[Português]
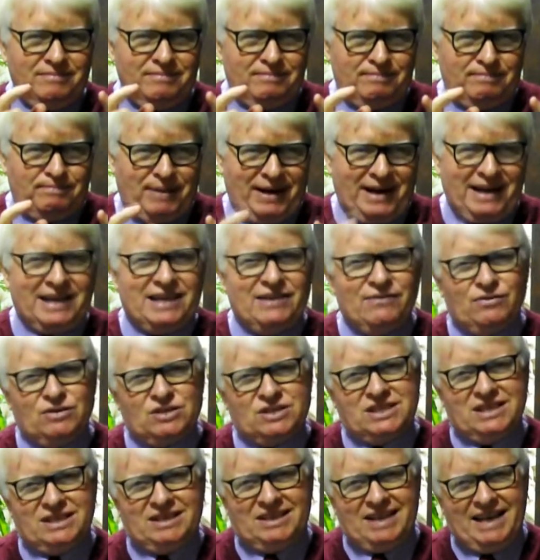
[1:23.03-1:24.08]
Para que
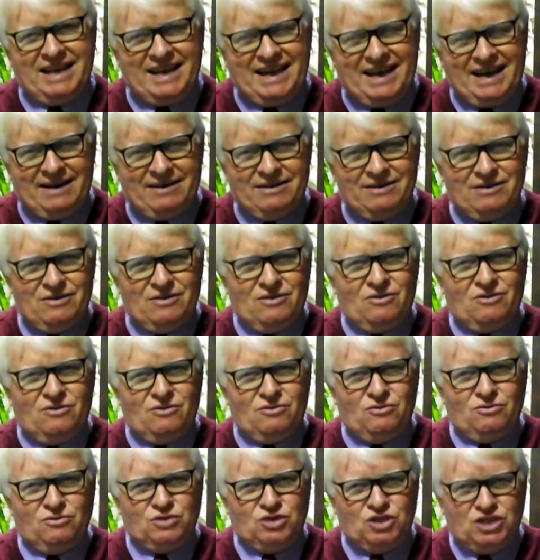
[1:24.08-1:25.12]
você tenha
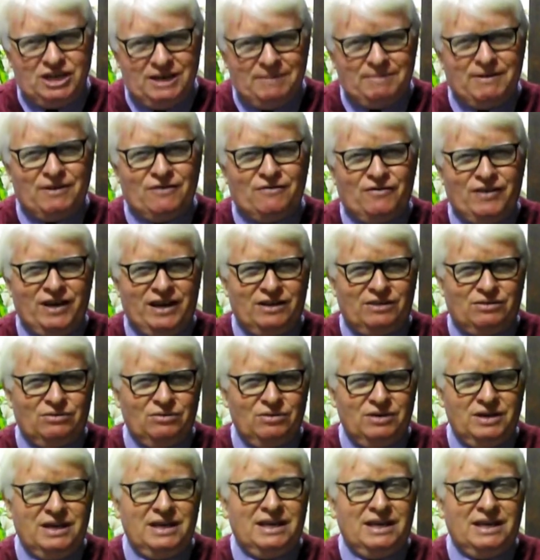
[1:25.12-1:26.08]
um dia perfeito,